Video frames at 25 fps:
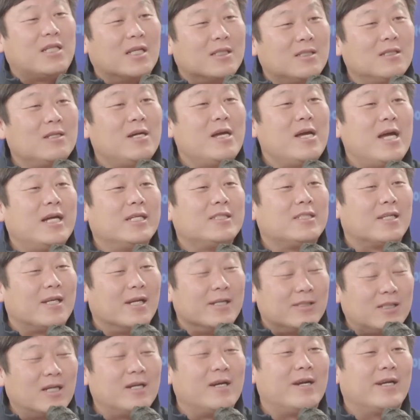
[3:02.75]
재선거 해야지
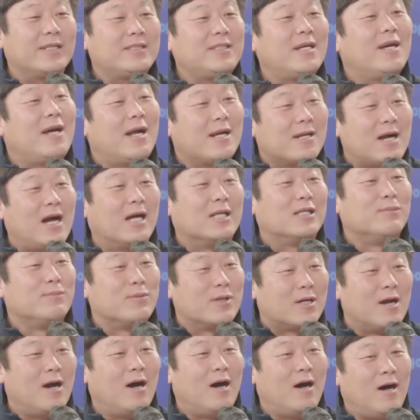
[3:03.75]
결정을 하셔야 할 거
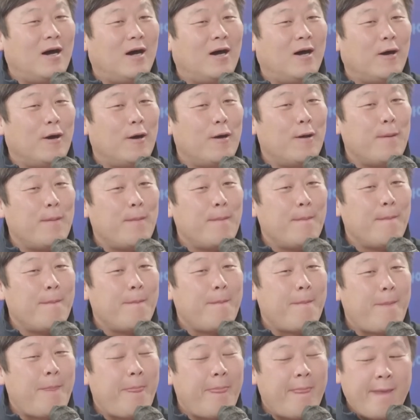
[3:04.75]
아닙니까?
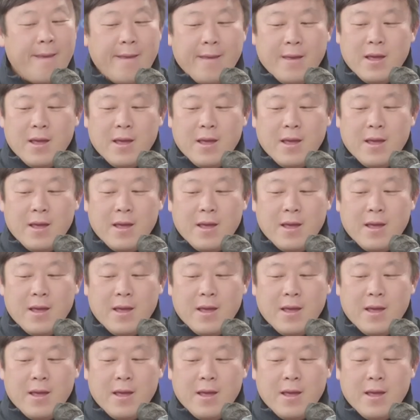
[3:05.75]
네.